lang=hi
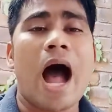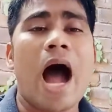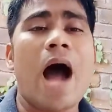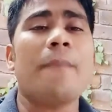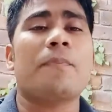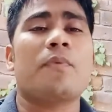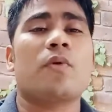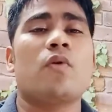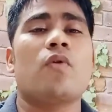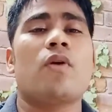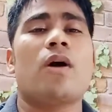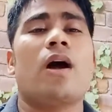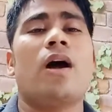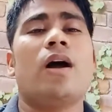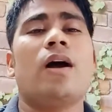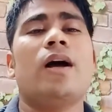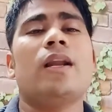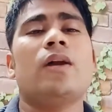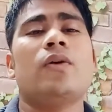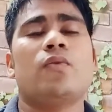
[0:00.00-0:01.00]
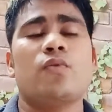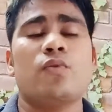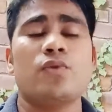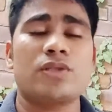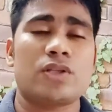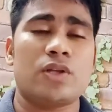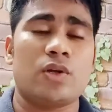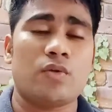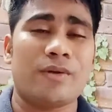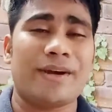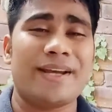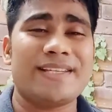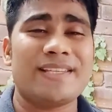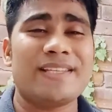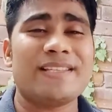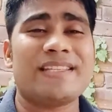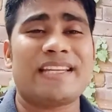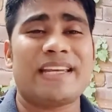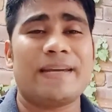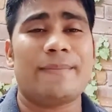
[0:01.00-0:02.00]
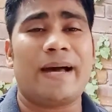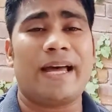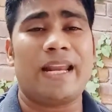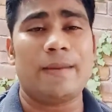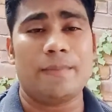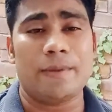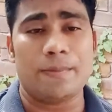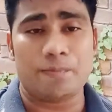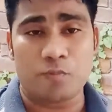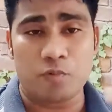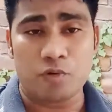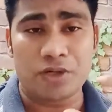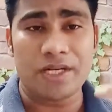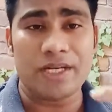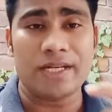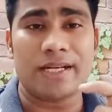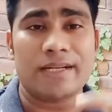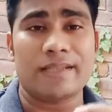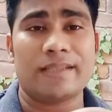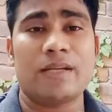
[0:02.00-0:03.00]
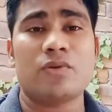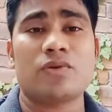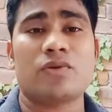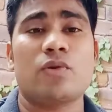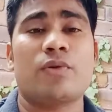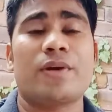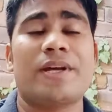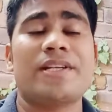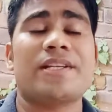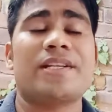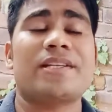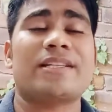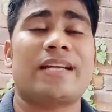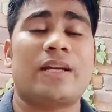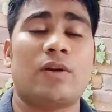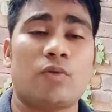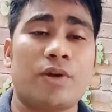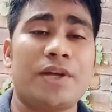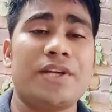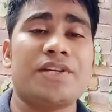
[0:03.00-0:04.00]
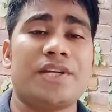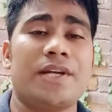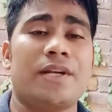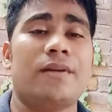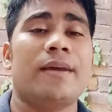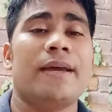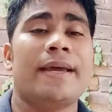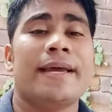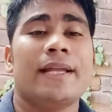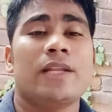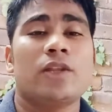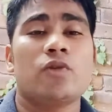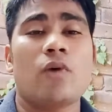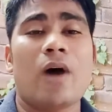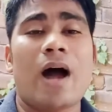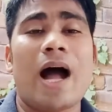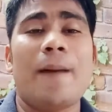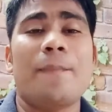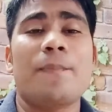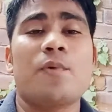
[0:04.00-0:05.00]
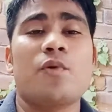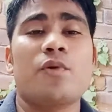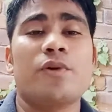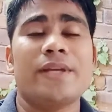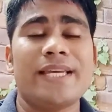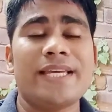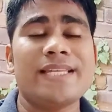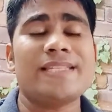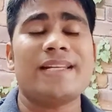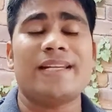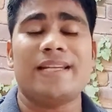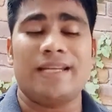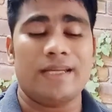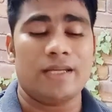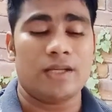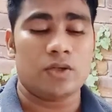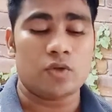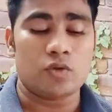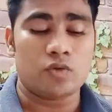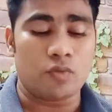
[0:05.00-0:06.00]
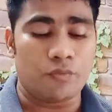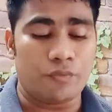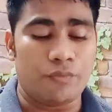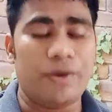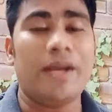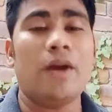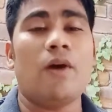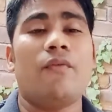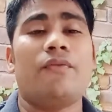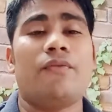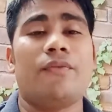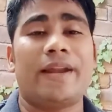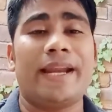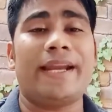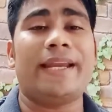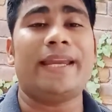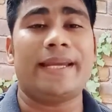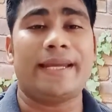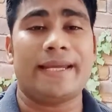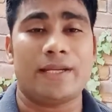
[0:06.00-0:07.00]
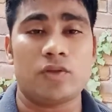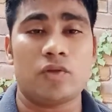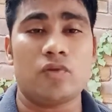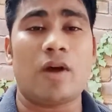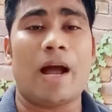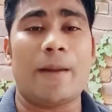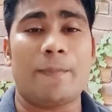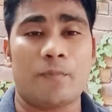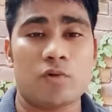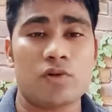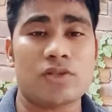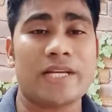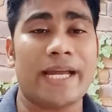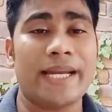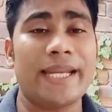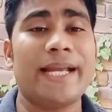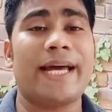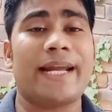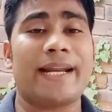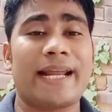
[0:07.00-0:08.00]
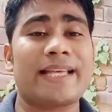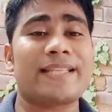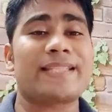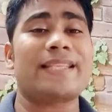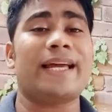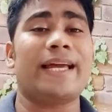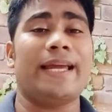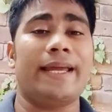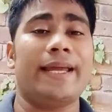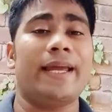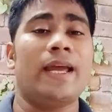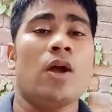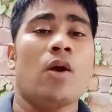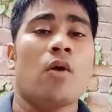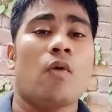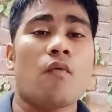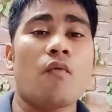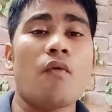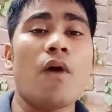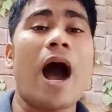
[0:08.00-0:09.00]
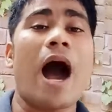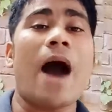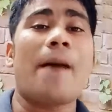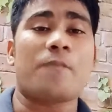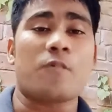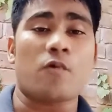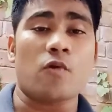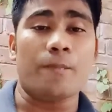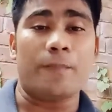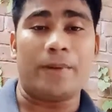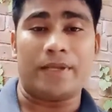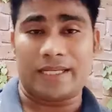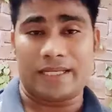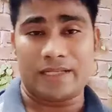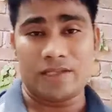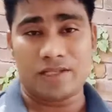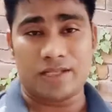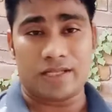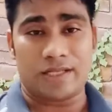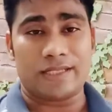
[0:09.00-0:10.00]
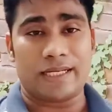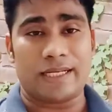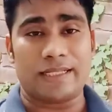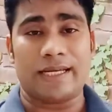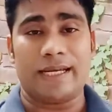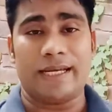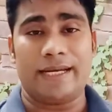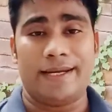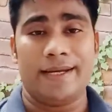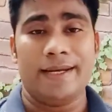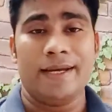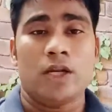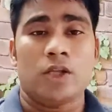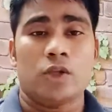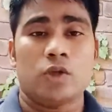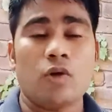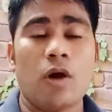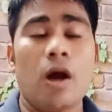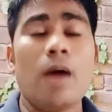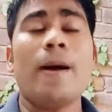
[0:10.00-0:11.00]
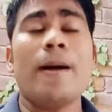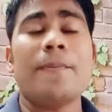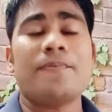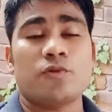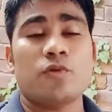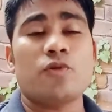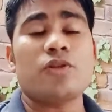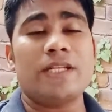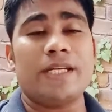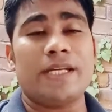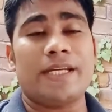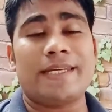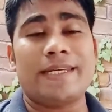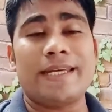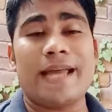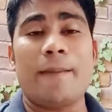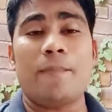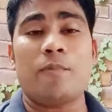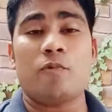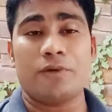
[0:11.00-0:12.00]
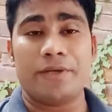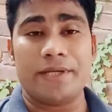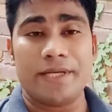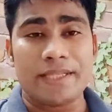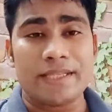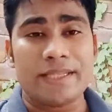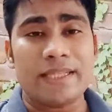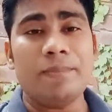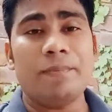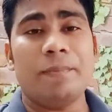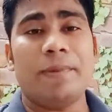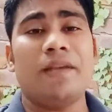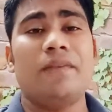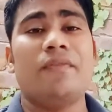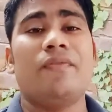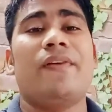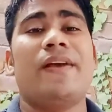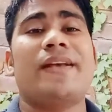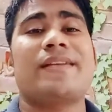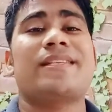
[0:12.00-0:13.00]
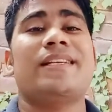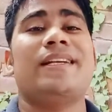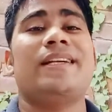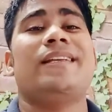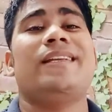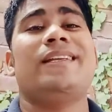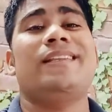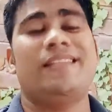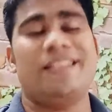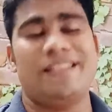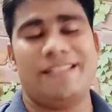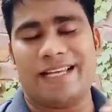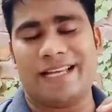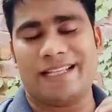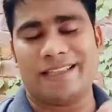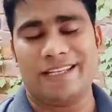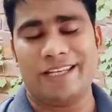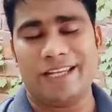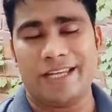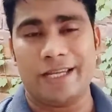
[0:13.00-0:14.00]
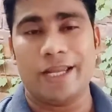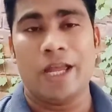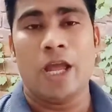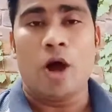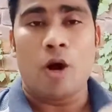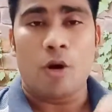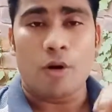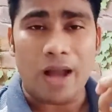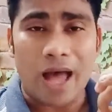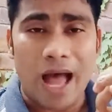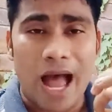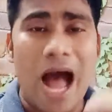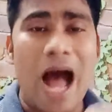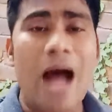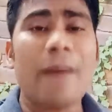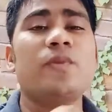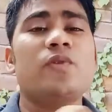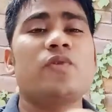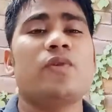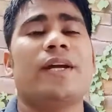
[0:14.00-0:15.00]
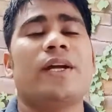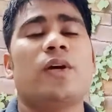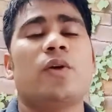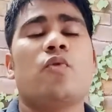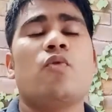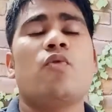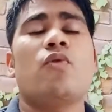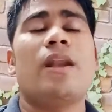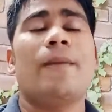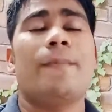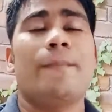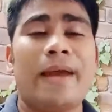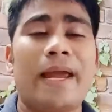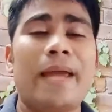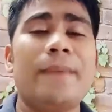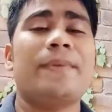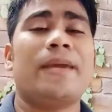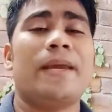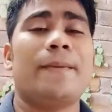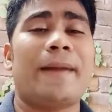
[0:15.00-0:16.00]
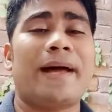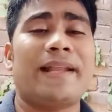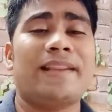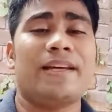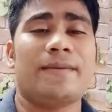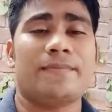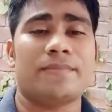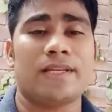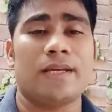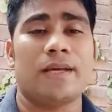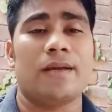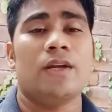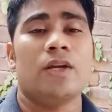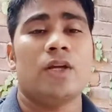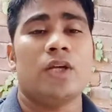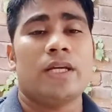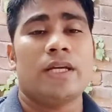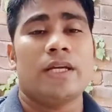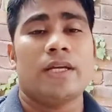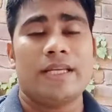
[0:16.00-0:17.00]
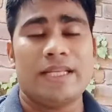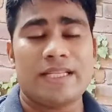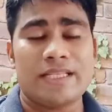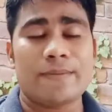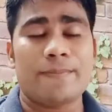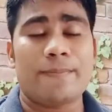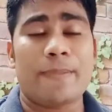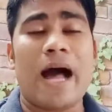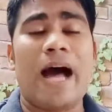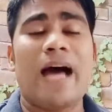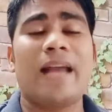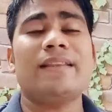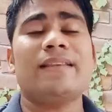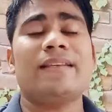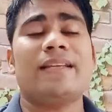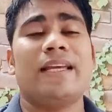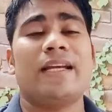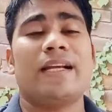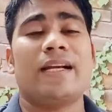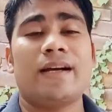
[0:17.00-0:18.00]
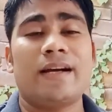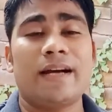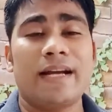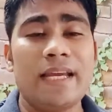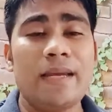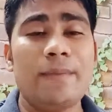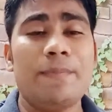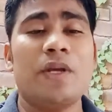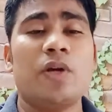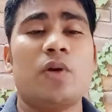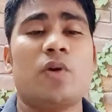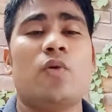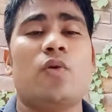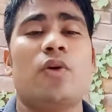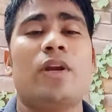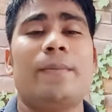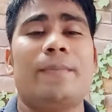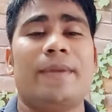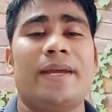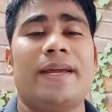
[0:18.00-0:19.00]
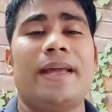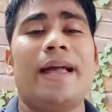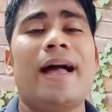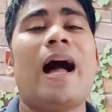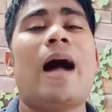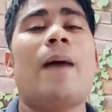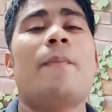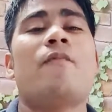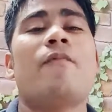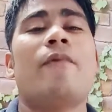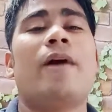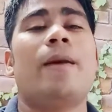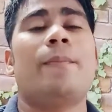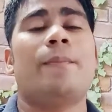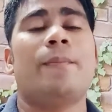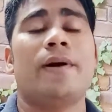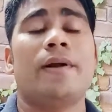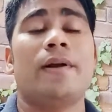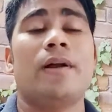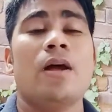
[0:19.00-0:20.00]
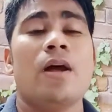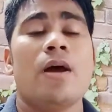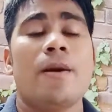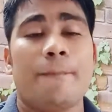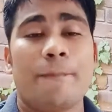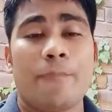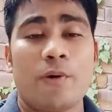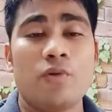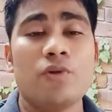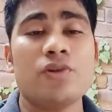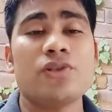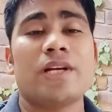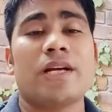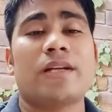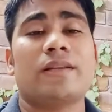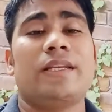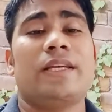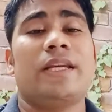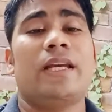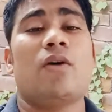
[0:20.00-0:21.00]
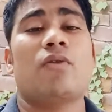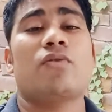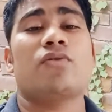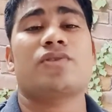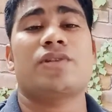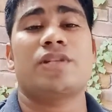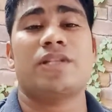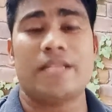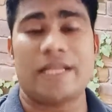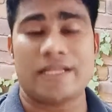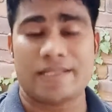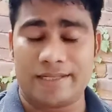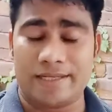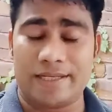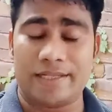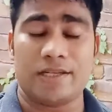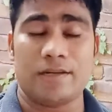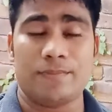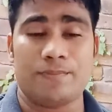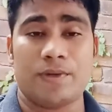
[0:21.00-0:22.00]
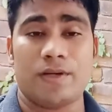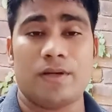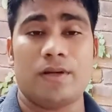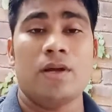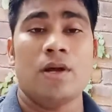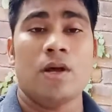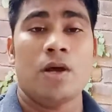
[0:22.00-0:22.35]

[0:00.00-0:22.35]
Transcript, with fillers: आपको अगर उस लोकेशंस के बारे में पुटिन करते हैं उस लोकेशन का लोकेशन तो आपको इजली जो वे ऑफ ट्रैकिंग है जो आपको जाने का रास्ता है वो आपको पता चल जाता है तो अब आप सोचिए कि आपको इतनी बड़ी फैसिलिटी दी जाती है और आप जो है गूगल मैप के माध्यम से इस भारत के कई भी कोने में आप वहाँ पर पहुँच सकते हैं और उस डेस्टिनेशन पर